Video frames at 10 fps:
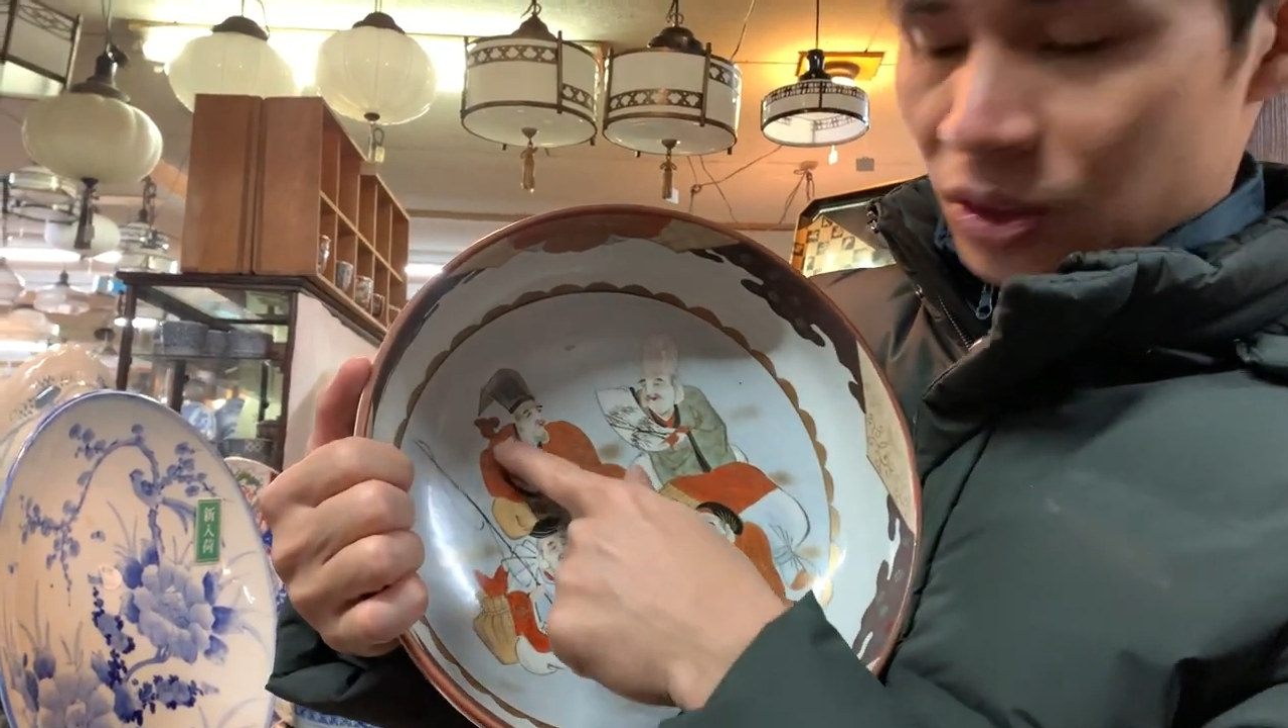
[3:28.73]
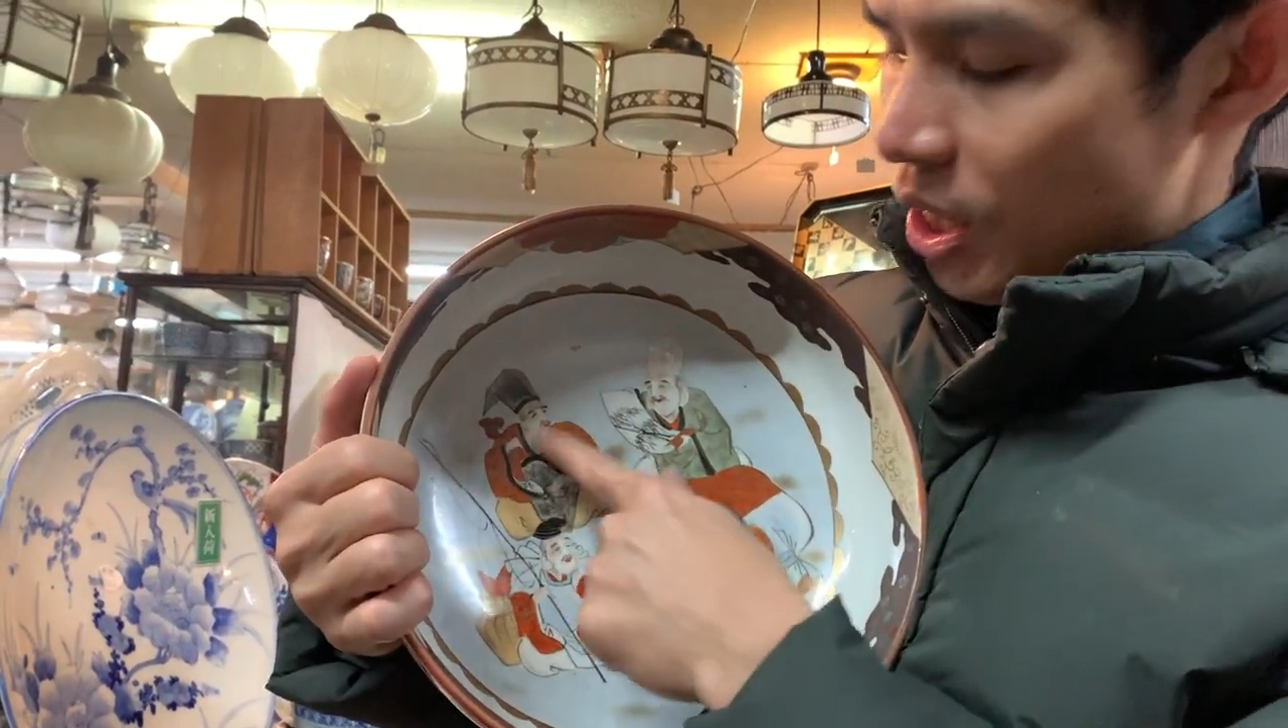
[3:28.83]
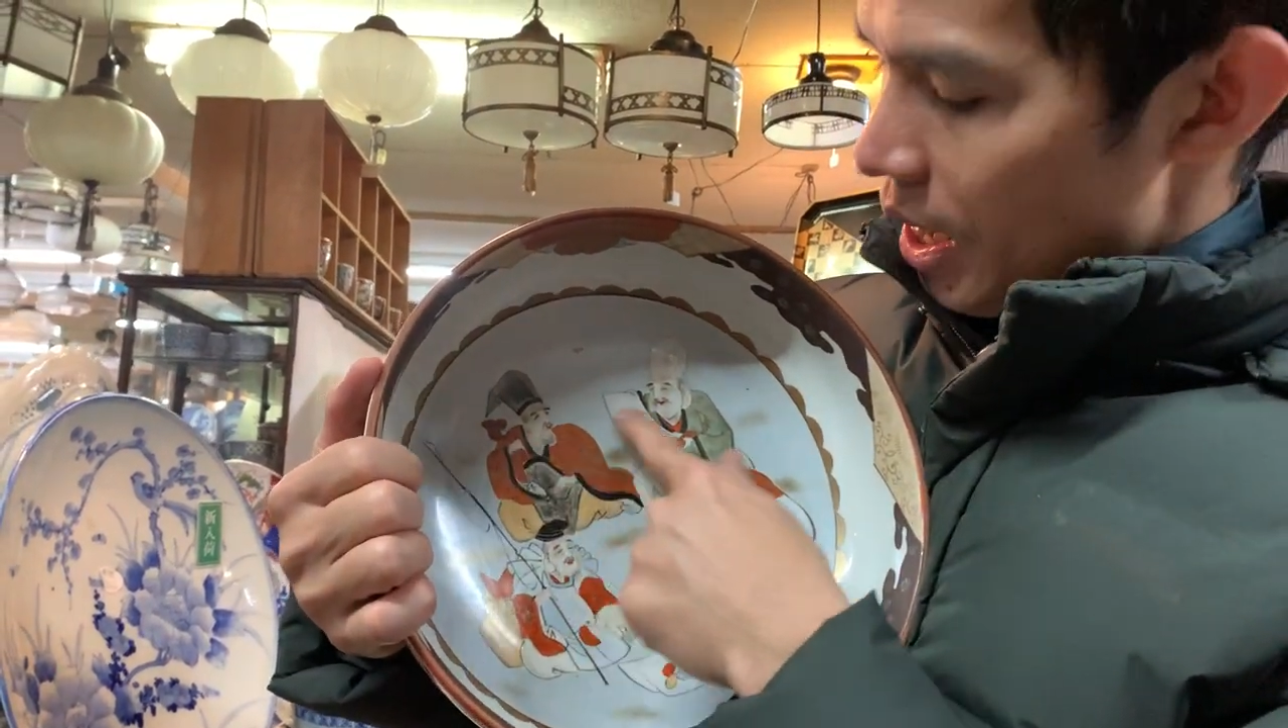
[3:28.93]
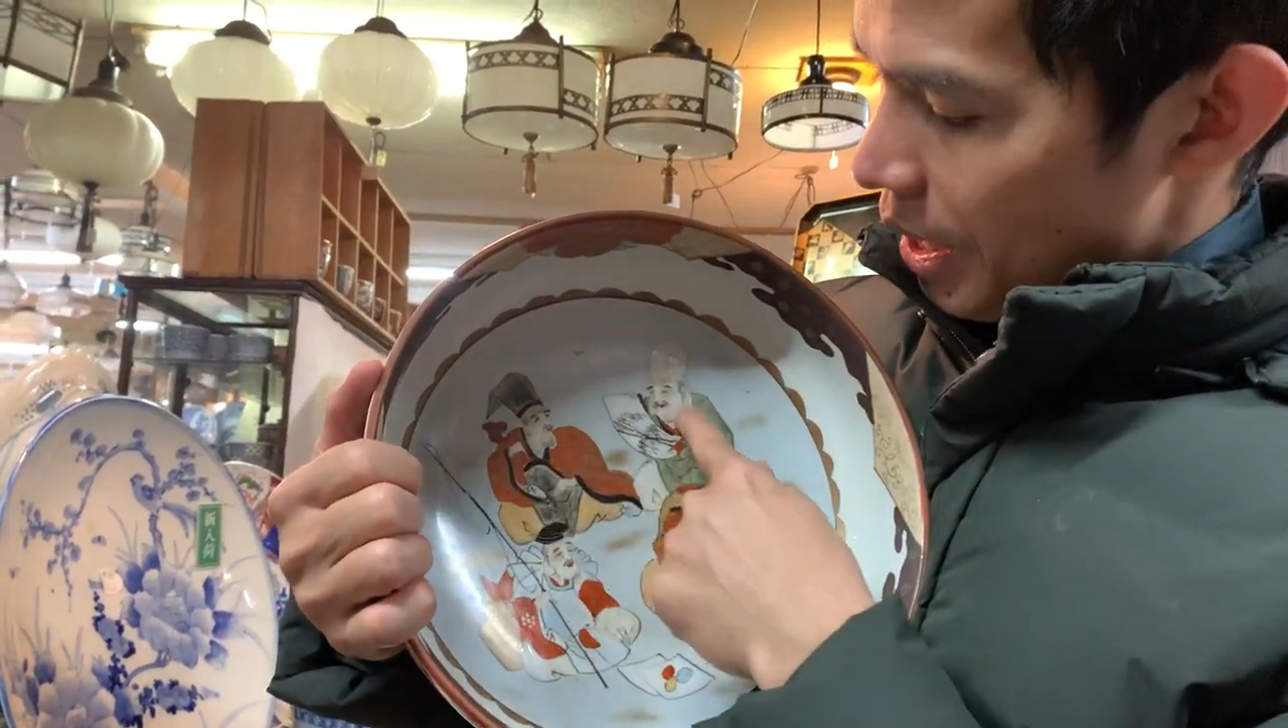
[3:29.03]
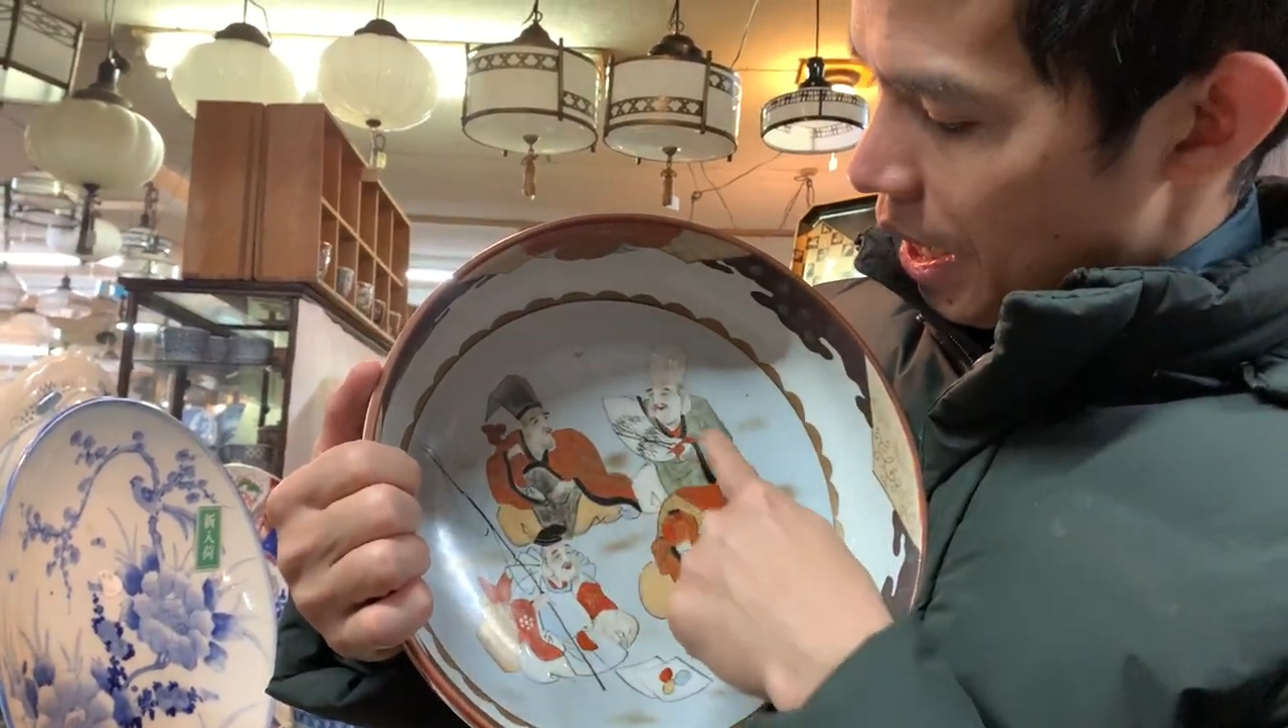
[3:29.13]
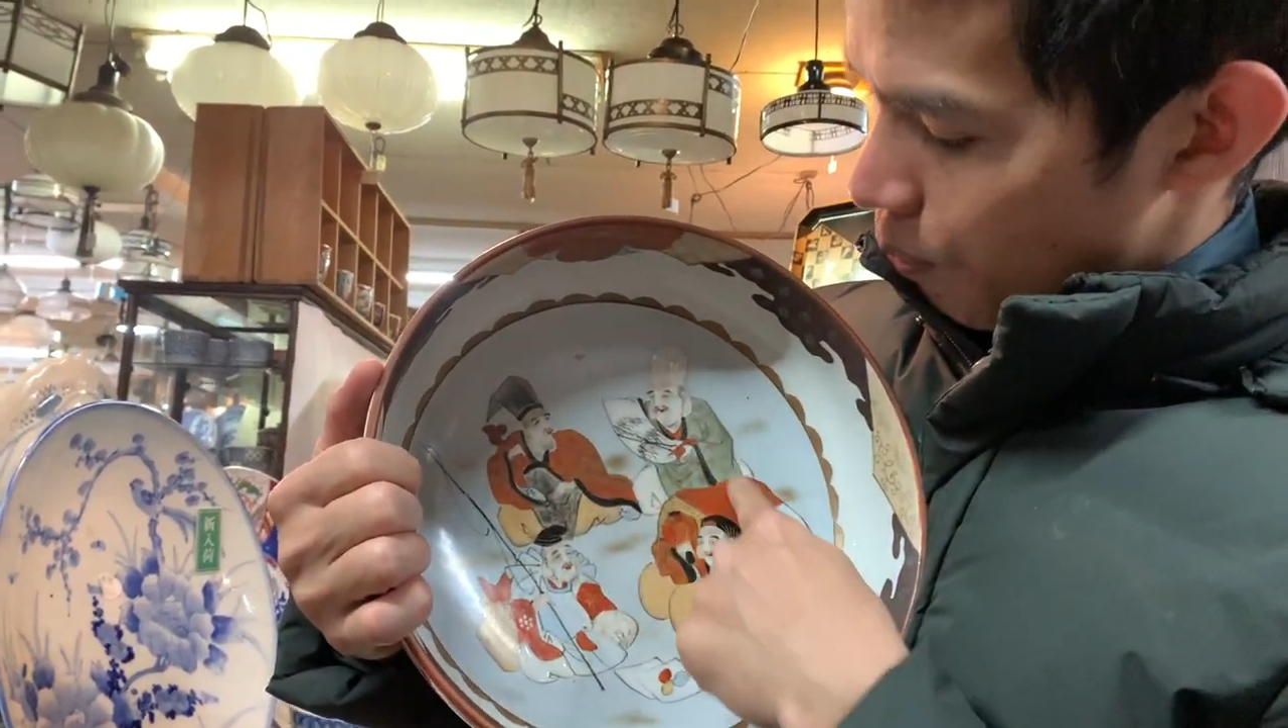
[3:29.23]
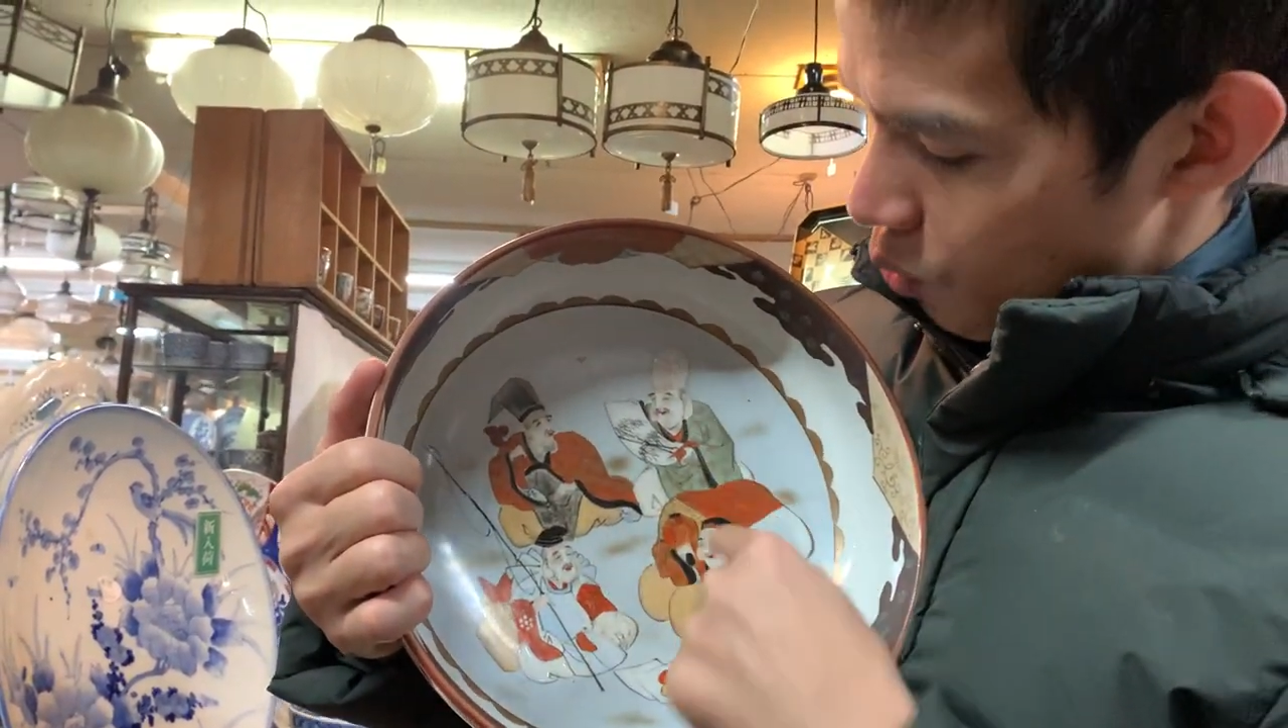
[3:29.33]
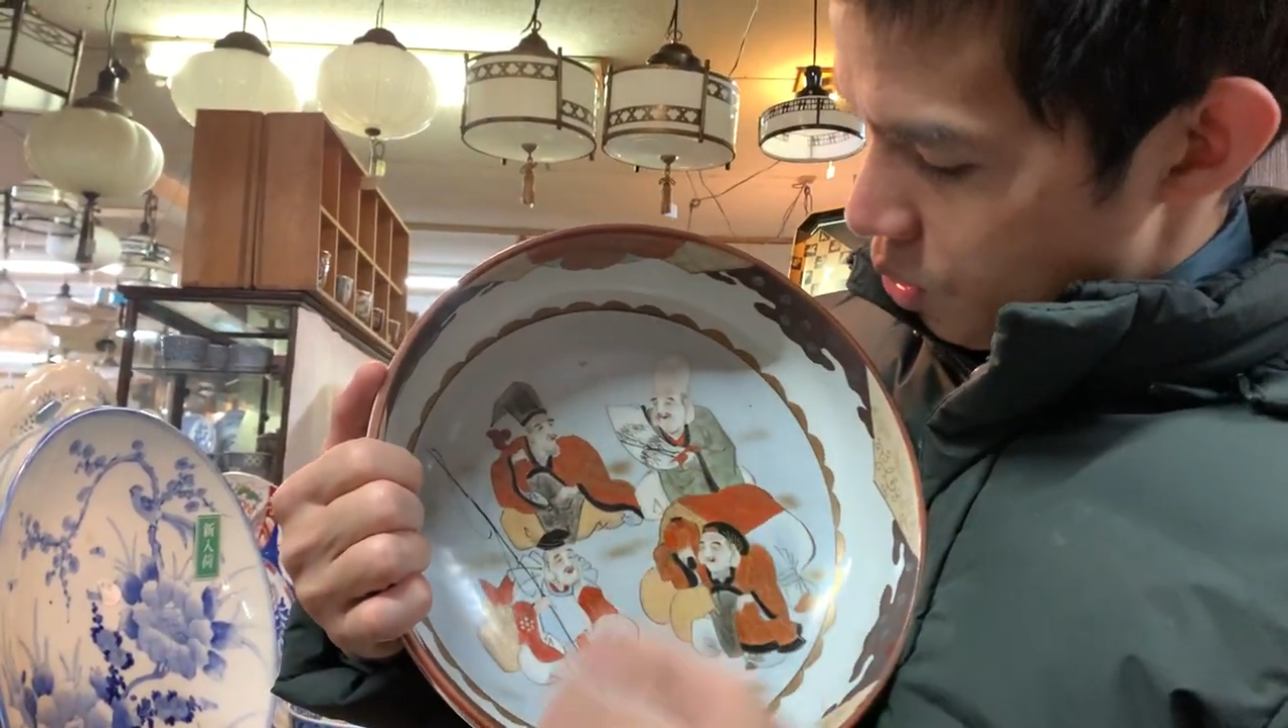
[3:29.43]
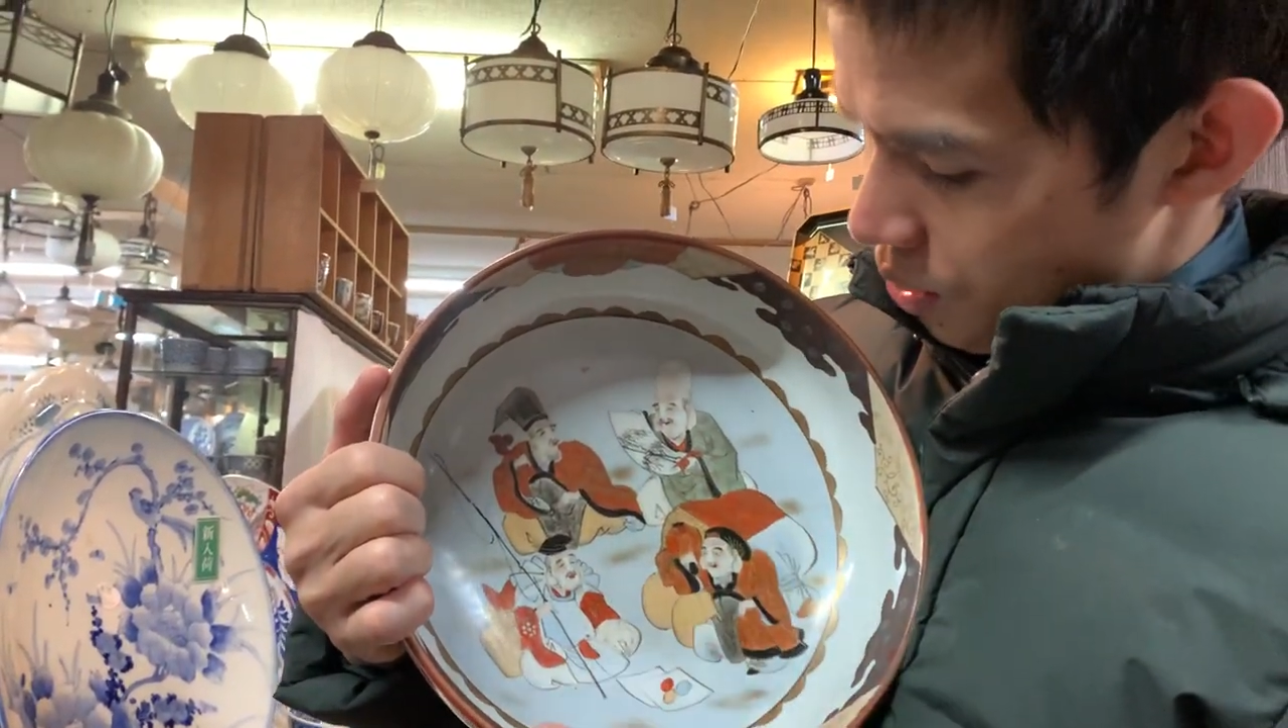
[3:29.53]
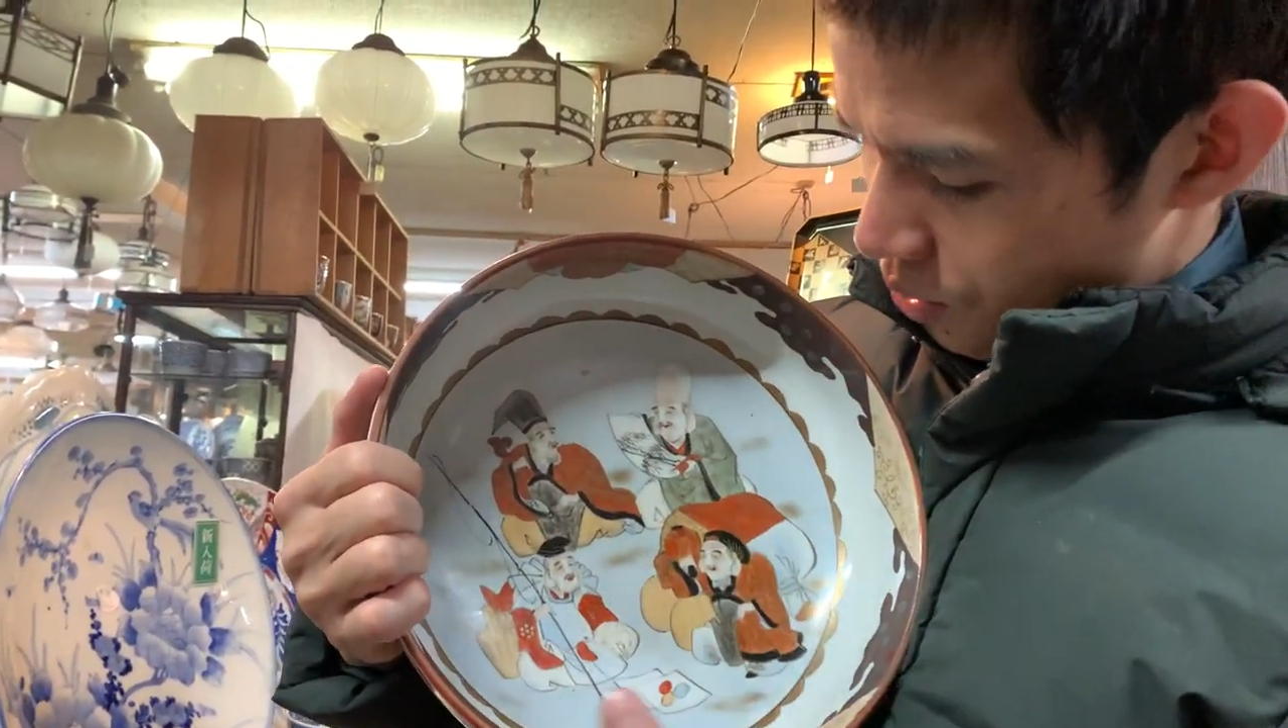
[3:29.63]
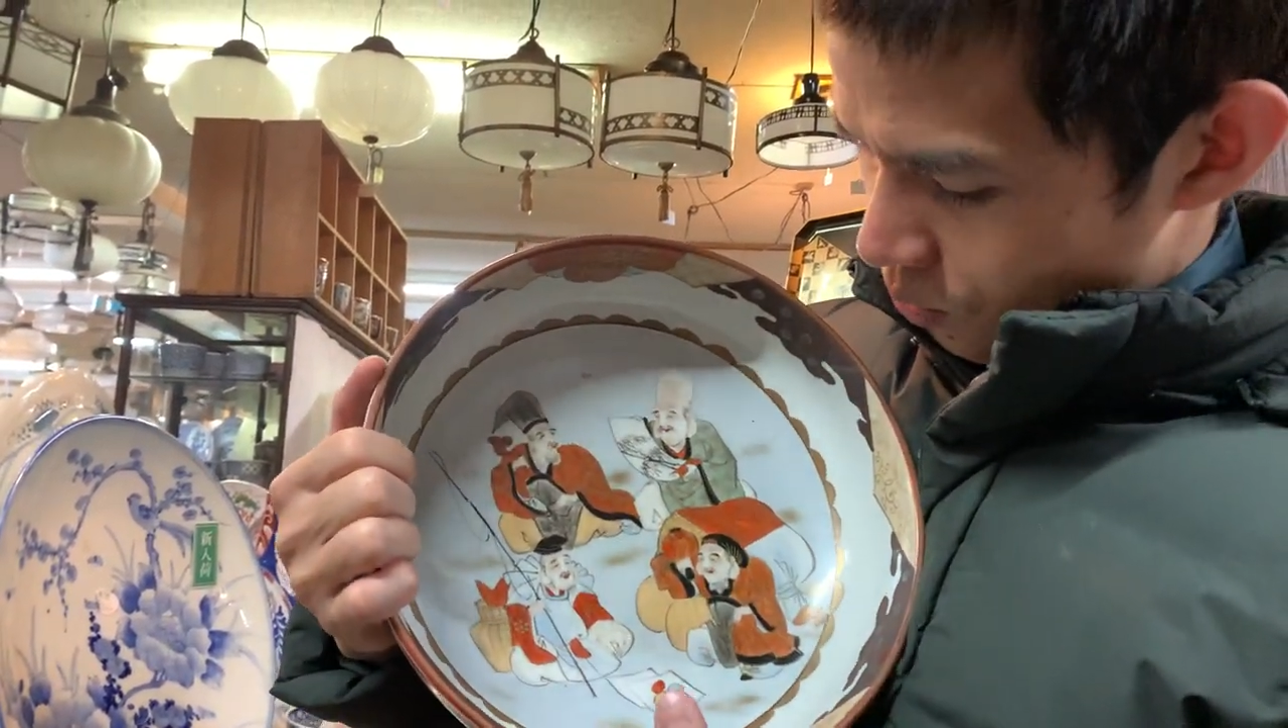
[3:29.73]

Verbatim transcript: rất là đẹp luôn